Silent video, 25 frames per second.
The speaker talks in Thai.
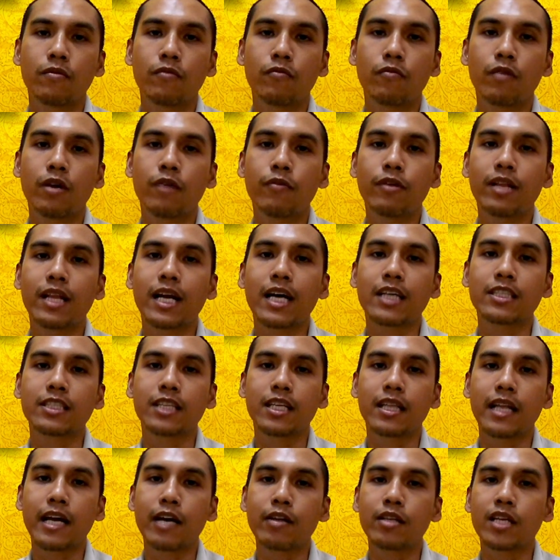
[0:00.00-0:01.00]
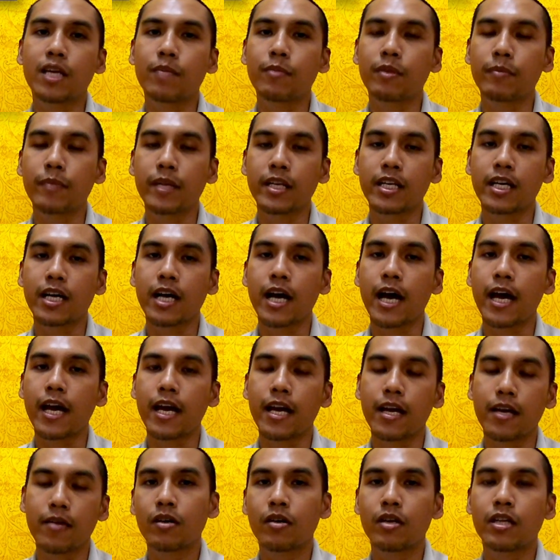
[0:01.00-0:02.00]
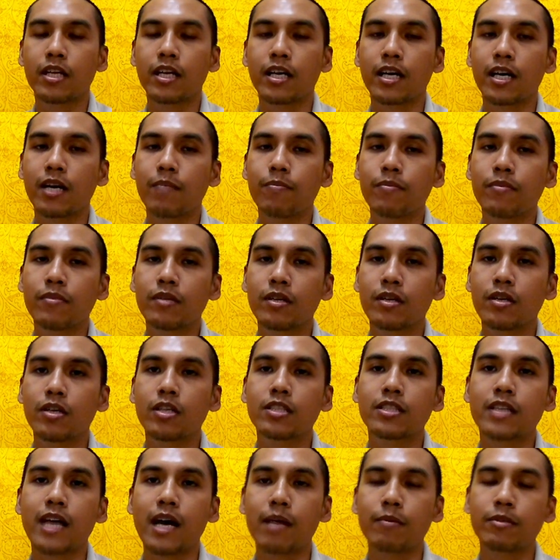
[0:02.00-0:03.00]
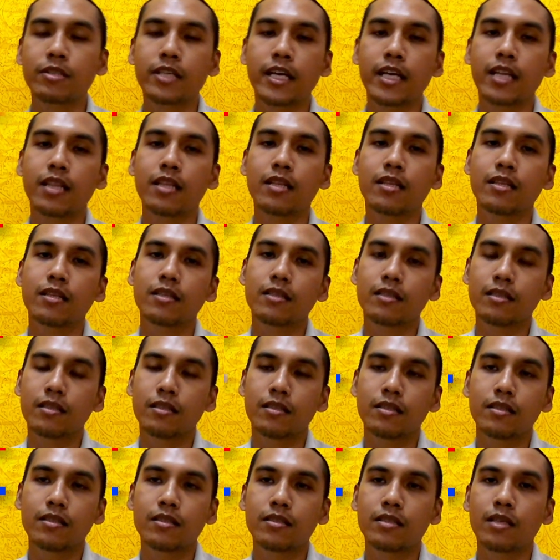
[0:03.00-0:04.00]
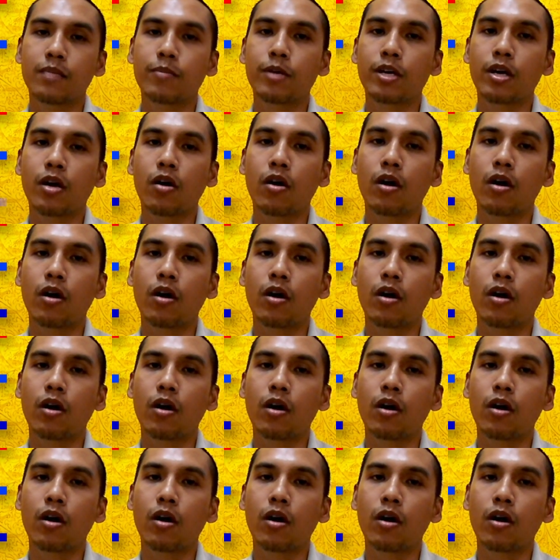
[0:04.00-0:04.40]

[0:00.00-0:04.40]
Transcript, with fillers: ว่าเวลาเสร็จแล้วเนี่ยมันเป็นยังไงก็เนี่ยครับ ก็ 3 เส้นจะประก